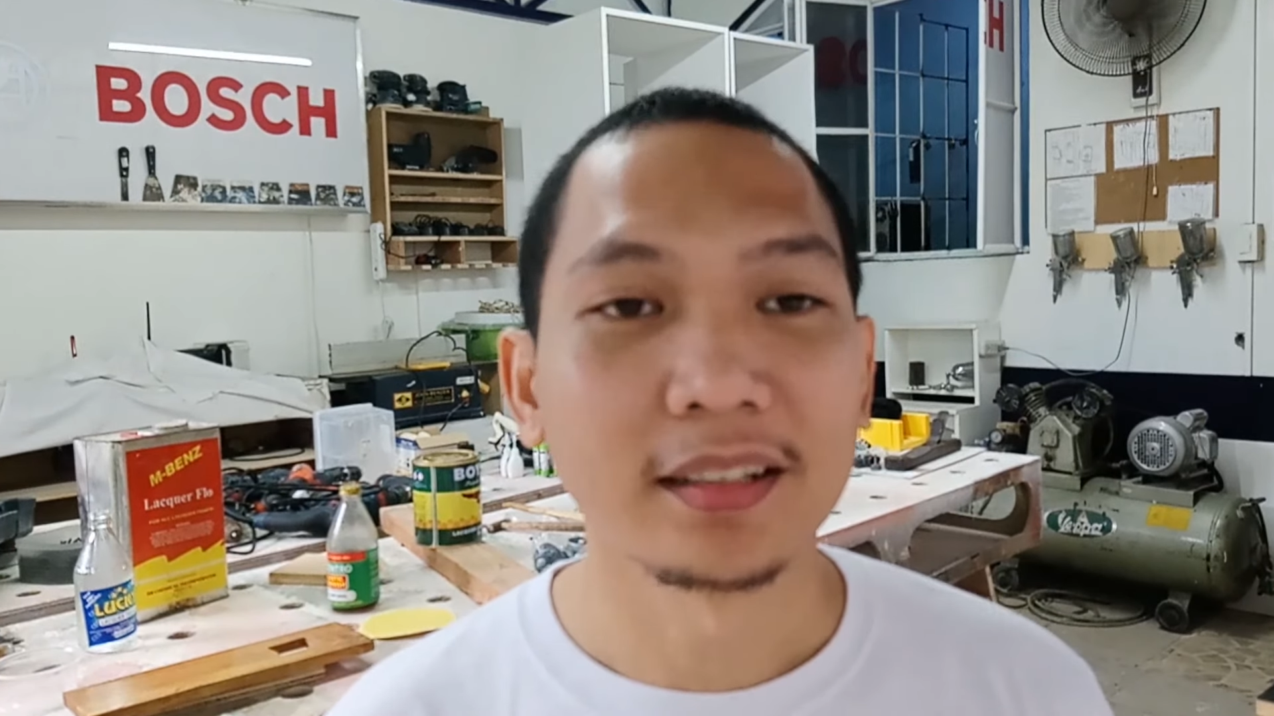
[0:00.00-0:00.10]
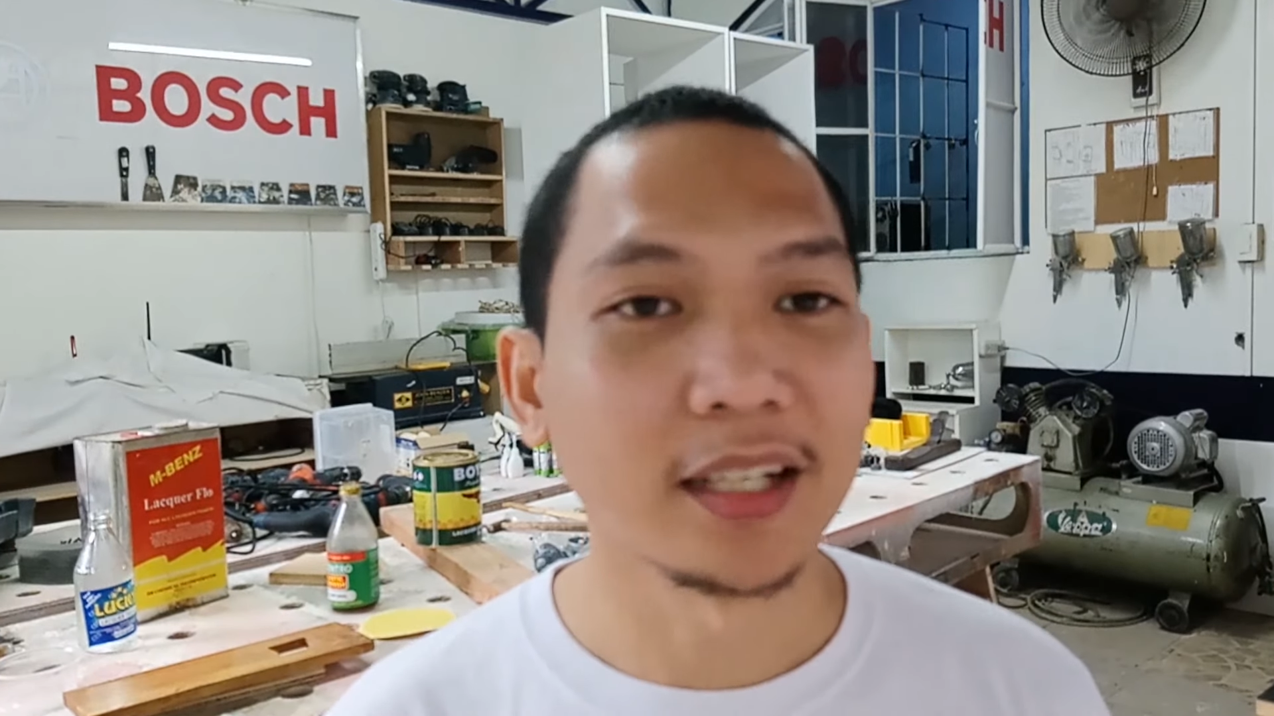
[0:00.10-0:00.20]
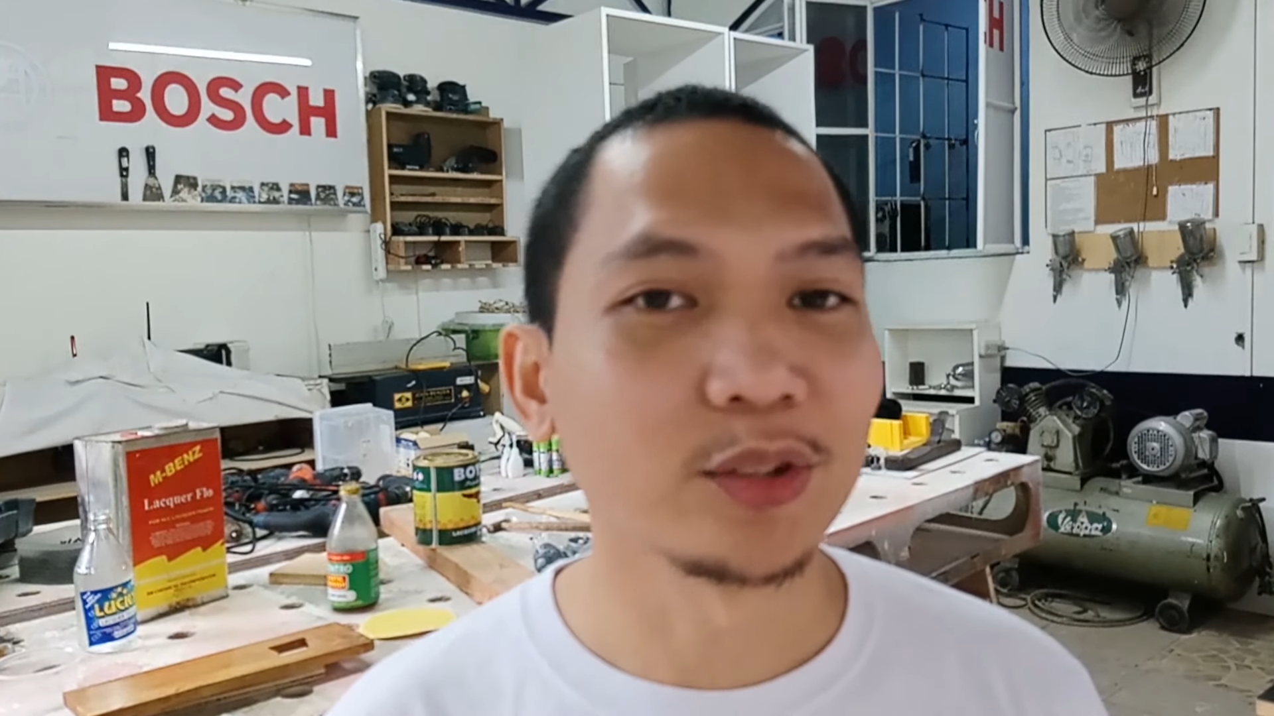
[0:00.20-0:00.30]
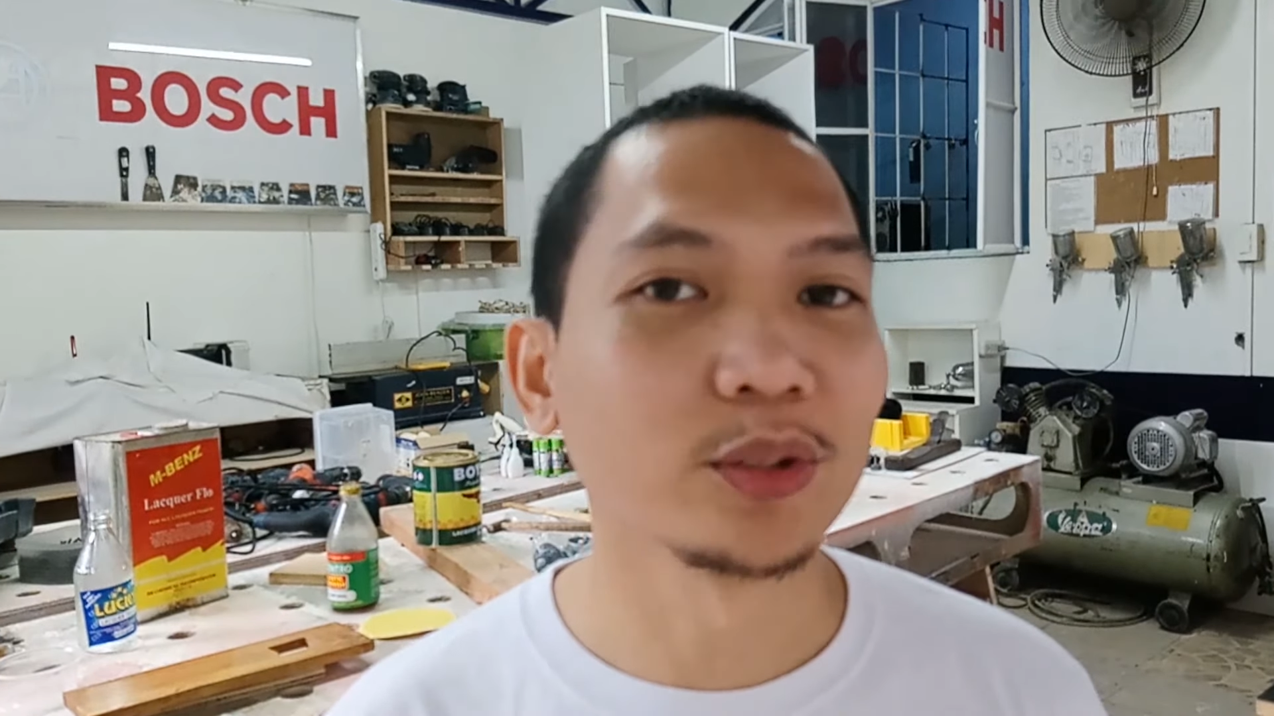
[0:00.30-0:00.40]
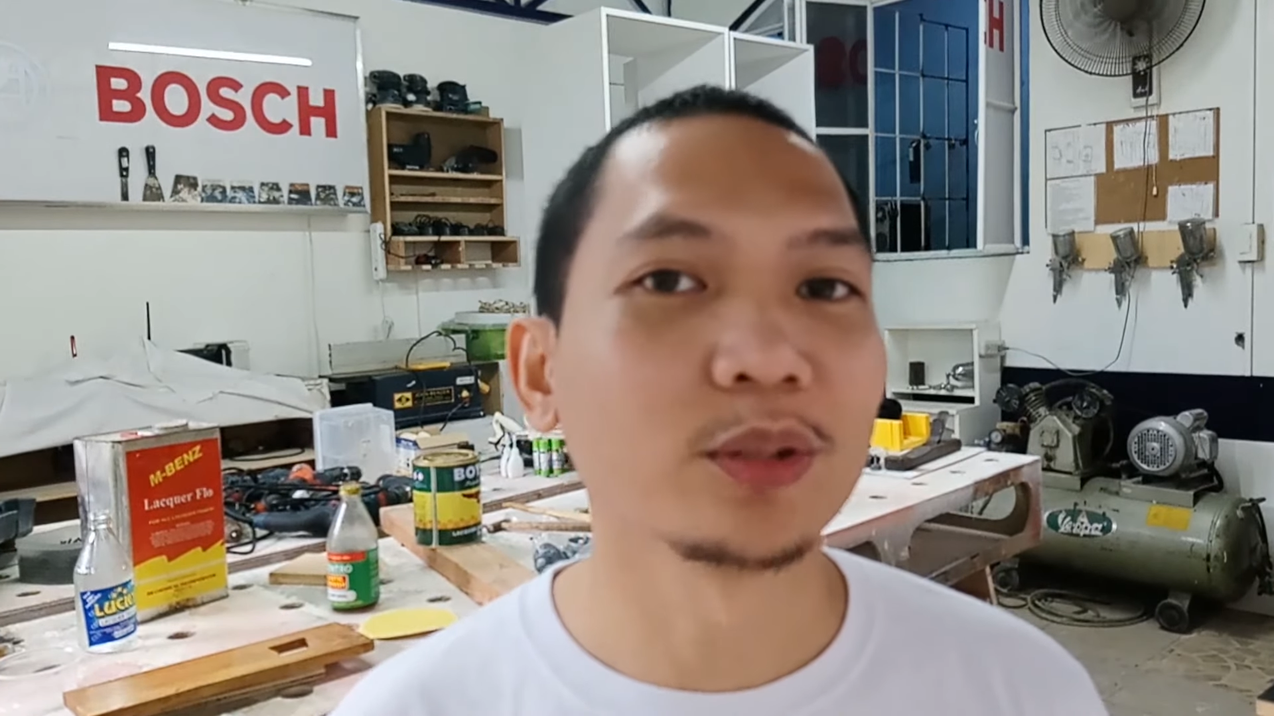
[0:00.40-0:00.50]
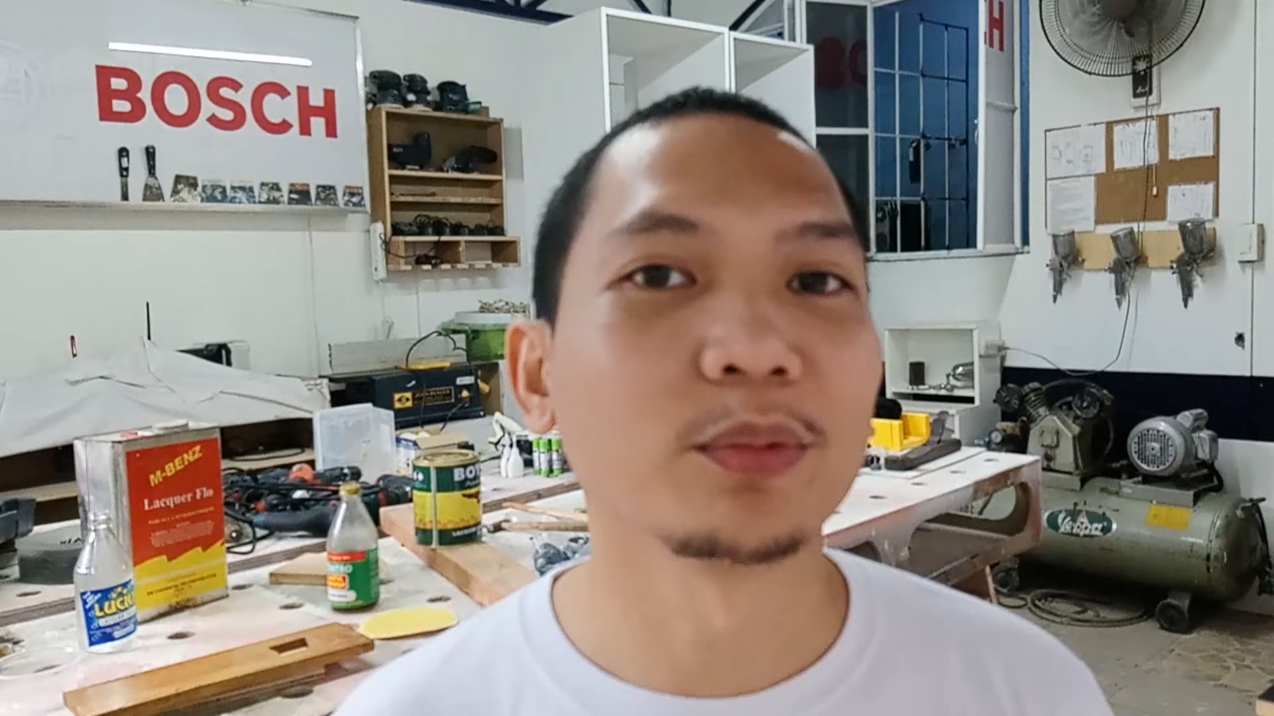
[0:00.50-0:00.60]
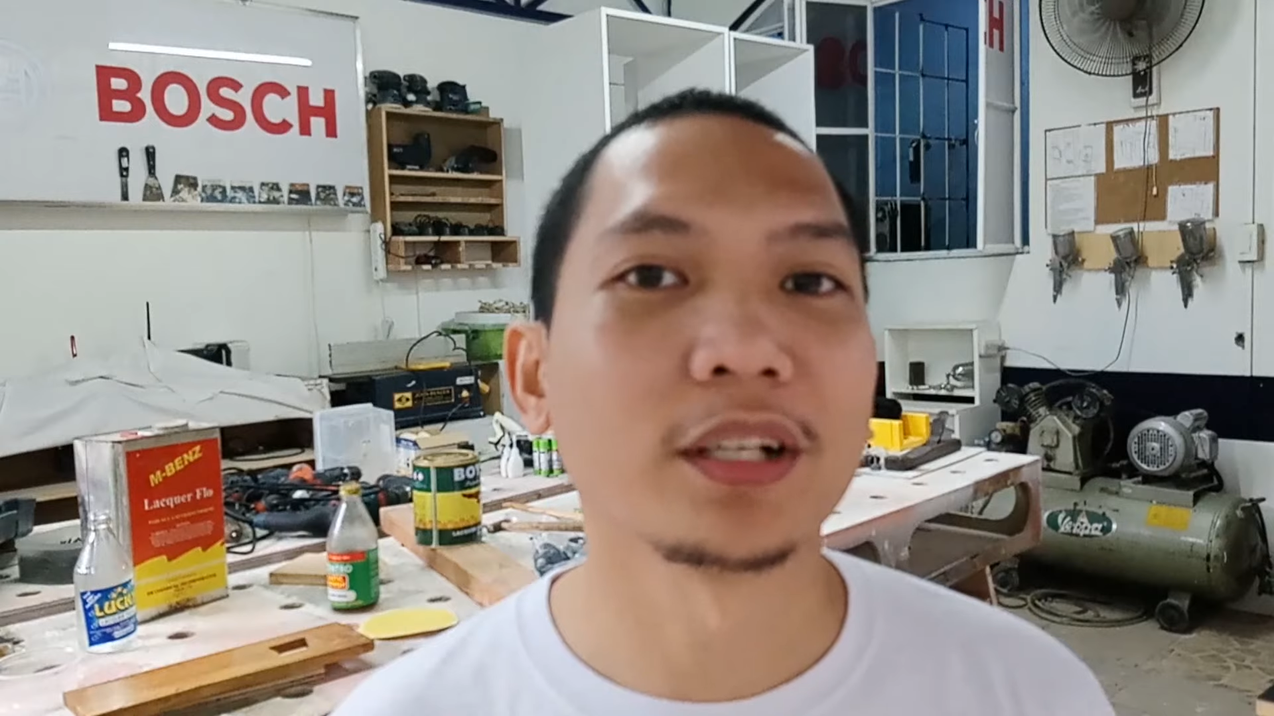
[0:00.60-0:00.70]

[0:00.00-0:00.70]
naitulog mo